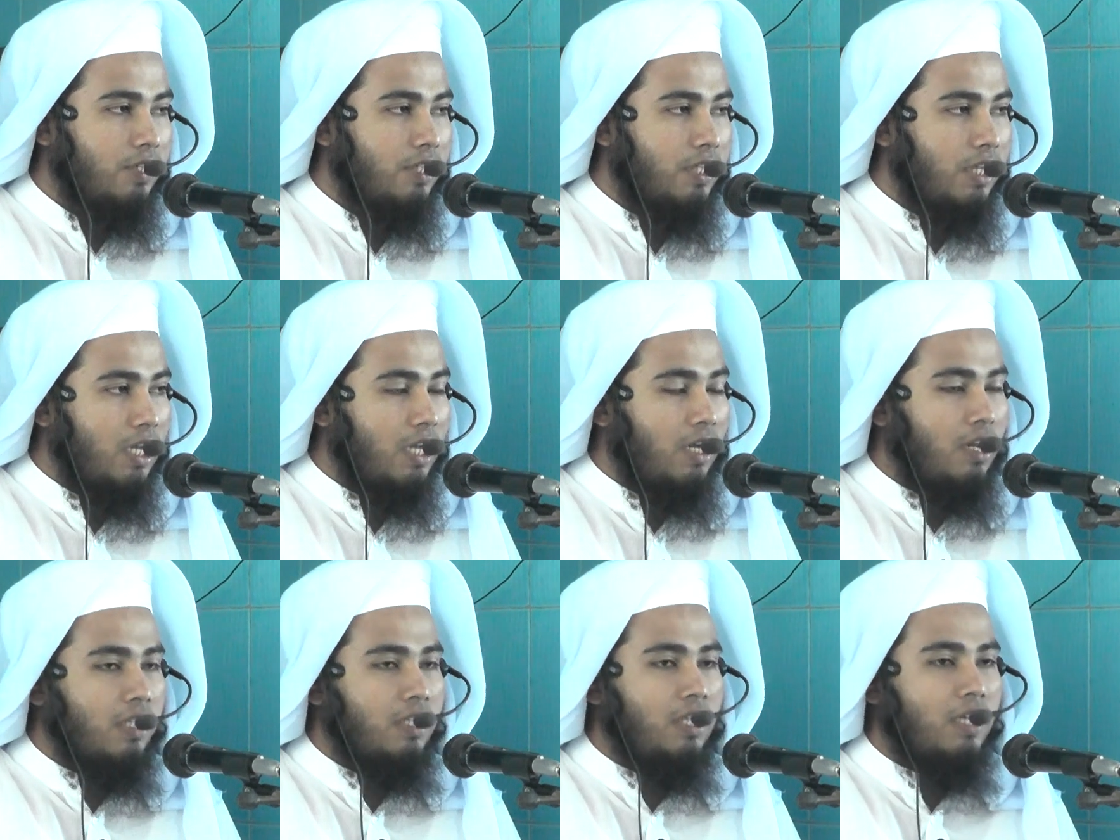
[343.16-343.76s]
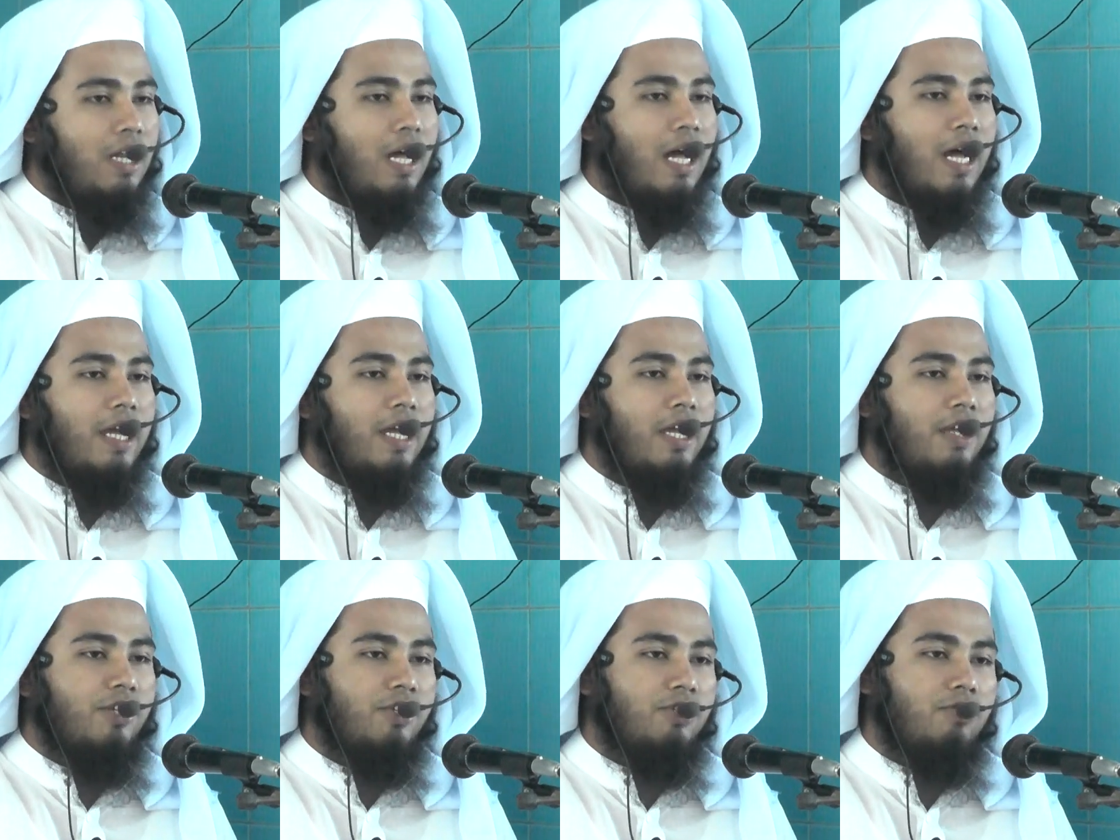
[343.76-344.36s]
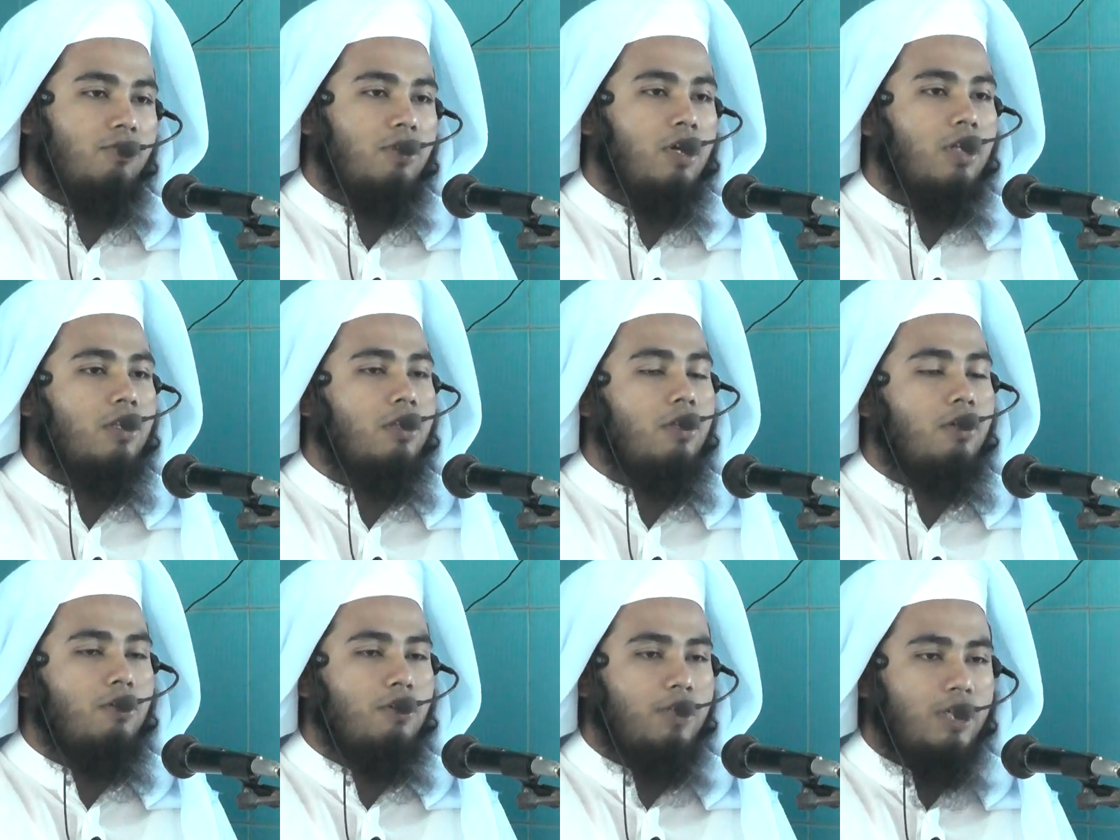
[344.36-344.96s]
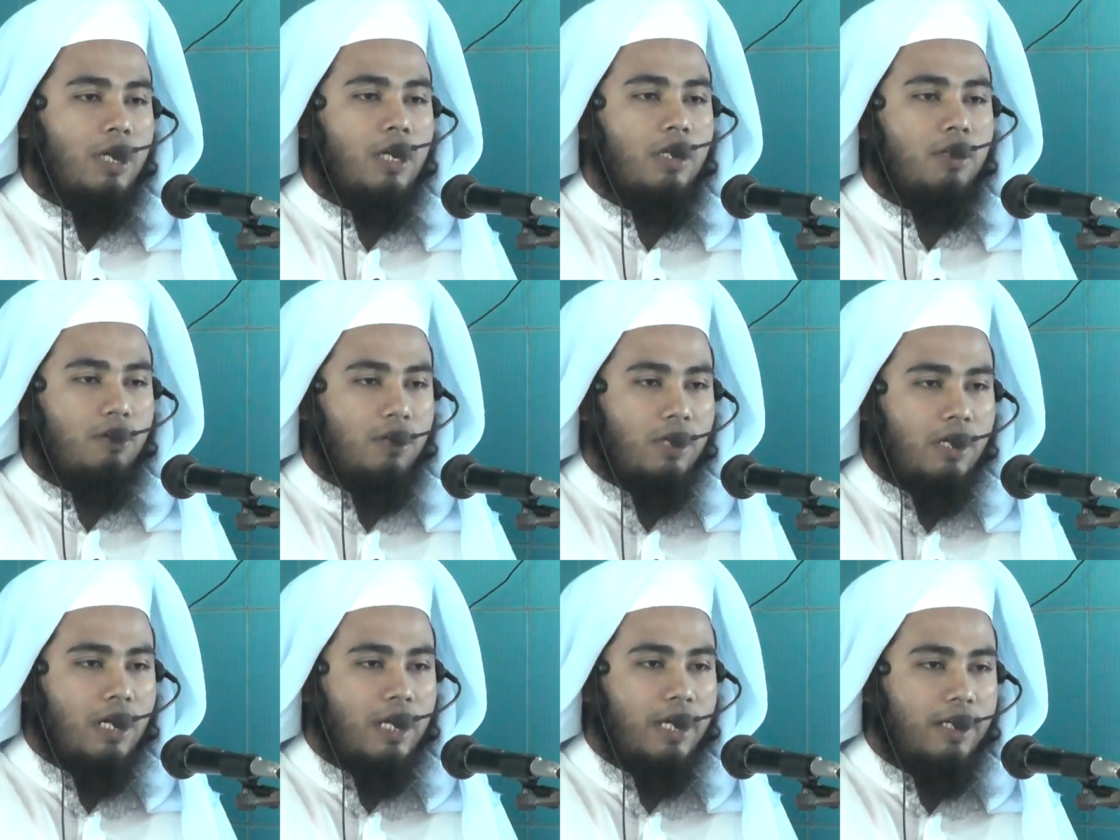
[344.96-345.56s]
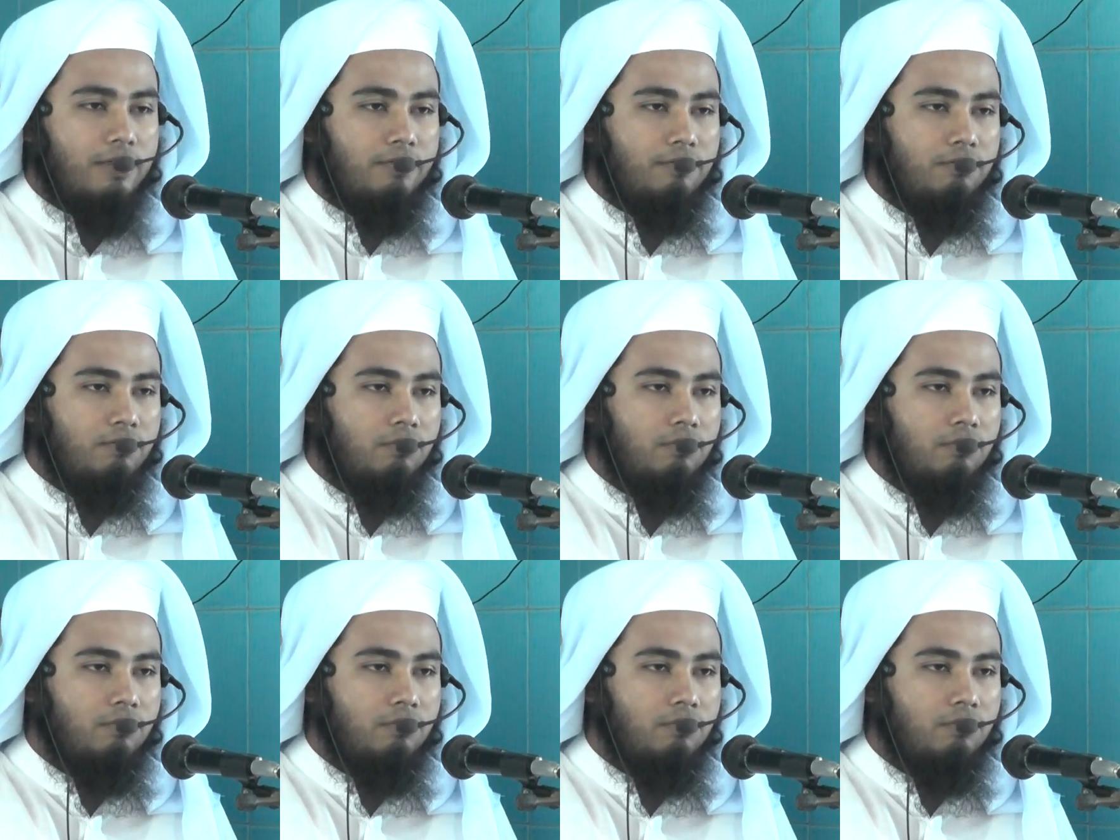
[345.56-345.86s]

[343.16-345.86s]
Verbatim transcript: সিরতের আগে সুরত নিয়েও জানা দরকার